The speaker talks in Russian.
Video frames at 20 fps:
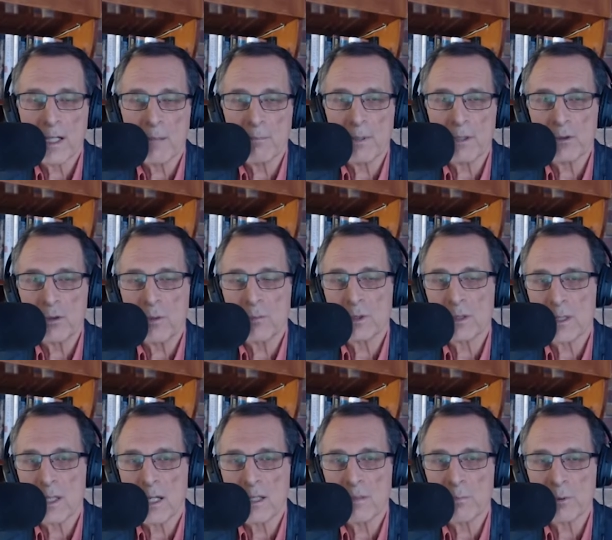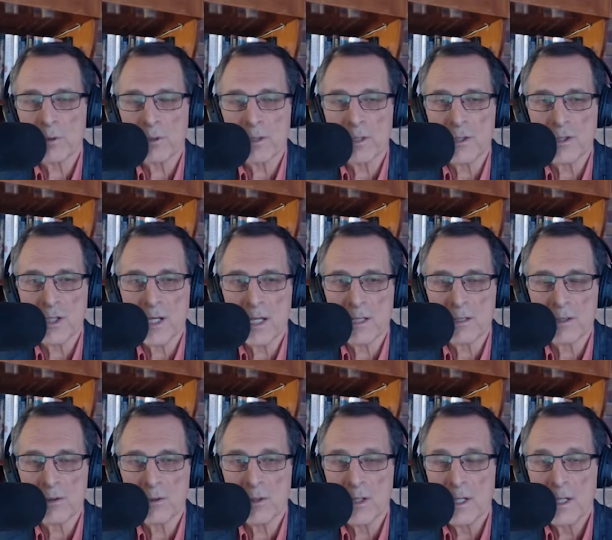а потом стала просто
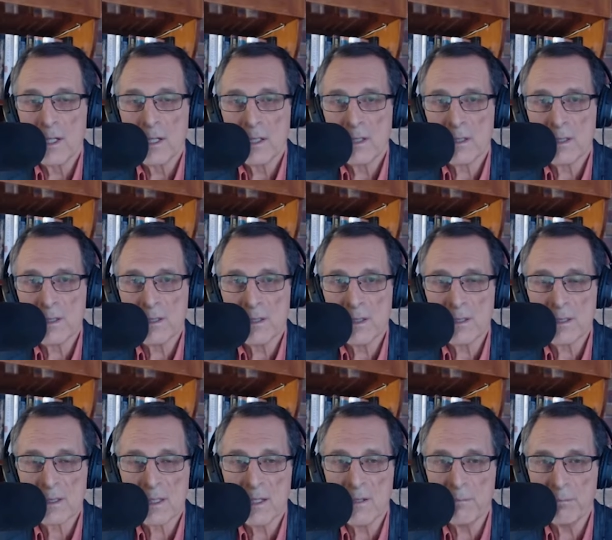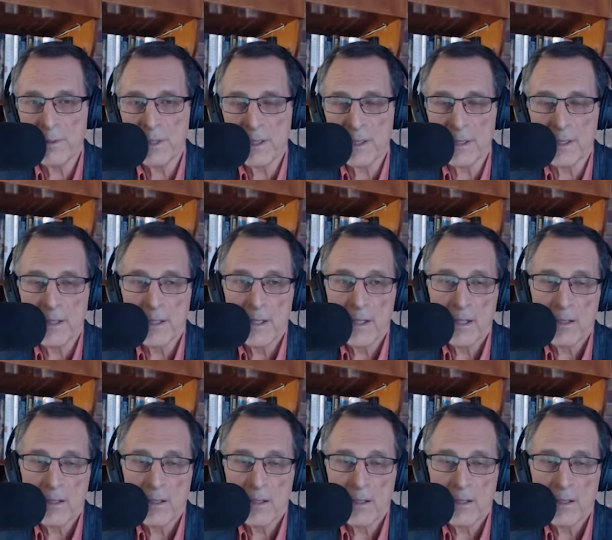частью Российской империи.